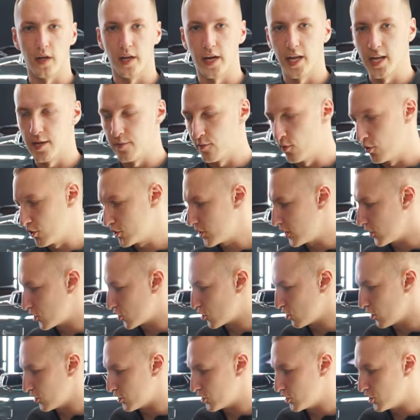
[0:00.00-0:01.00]
Она немножко
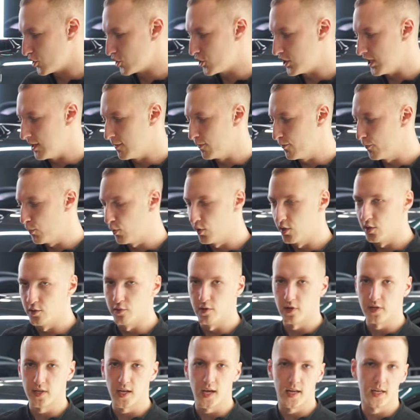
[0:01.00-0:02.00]
жестче, чем
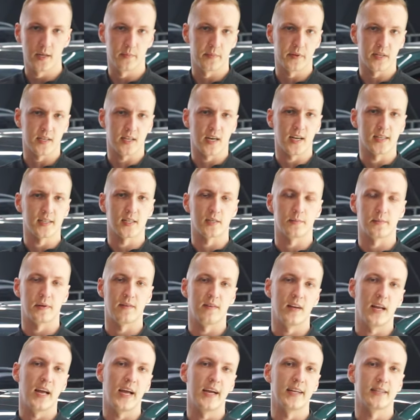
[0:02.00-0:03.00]
полиуретан и прекрасно
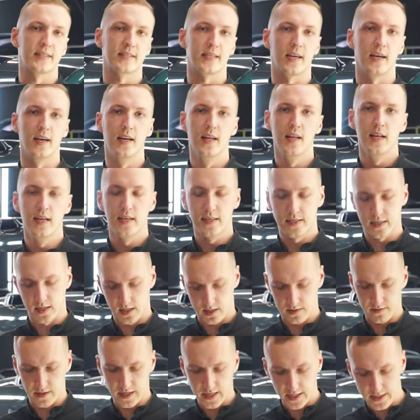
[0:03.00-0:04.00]
справляется
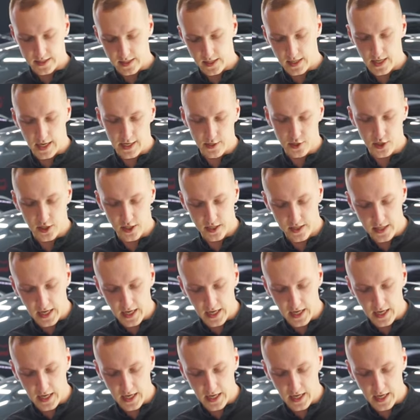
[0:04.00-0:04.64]
со своей задачей.